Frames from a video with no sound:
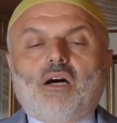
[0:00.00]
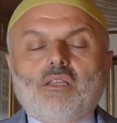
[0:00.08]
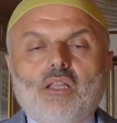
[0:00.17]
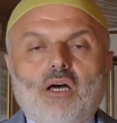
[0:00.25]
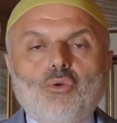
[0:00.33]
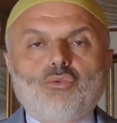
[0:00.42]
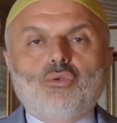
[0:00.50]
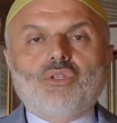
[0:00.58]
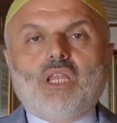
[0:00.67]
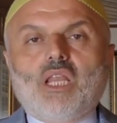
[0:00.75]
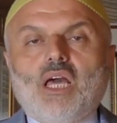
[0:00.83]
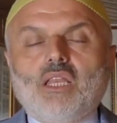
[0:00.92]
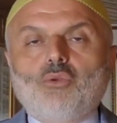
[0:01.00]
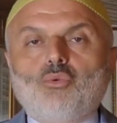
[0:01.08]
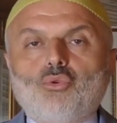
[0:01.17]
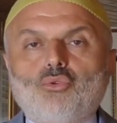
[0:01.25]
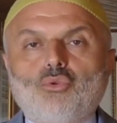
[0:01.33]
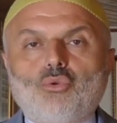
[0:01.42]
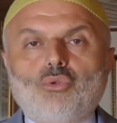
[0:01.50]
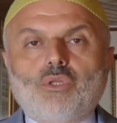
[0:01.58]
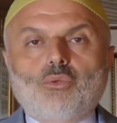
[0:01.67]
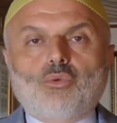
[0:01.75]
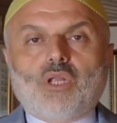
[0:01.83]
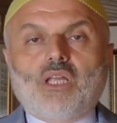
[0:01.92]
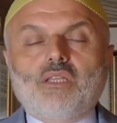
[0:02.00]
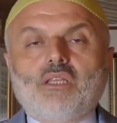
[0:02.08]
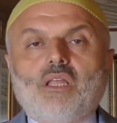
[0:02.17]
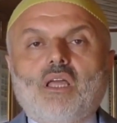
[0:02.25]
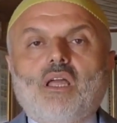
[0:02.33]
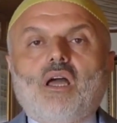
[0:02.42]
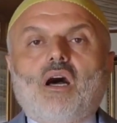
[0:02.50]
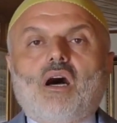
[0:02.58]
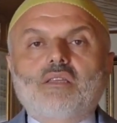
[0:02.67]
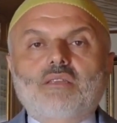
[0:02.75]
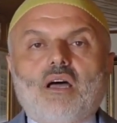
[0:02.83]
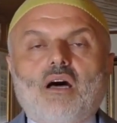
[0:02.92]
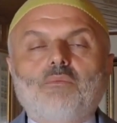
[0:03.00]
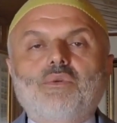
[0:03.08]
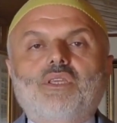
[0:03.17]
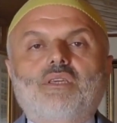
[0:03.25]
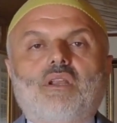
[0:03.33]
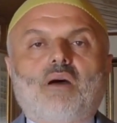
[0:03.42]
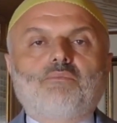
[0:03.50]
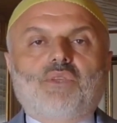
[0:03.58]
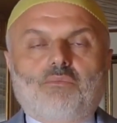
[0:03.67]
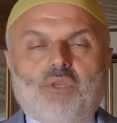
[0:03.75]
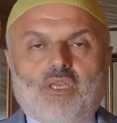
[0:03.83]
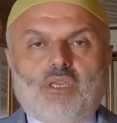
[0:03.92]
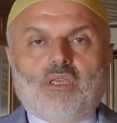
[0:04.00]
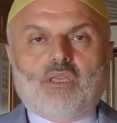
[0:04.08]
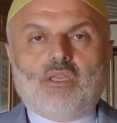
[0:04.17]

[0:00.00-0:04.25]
Allahu Zülcelal'in huzurunda duran ashab-ı kiram gibi,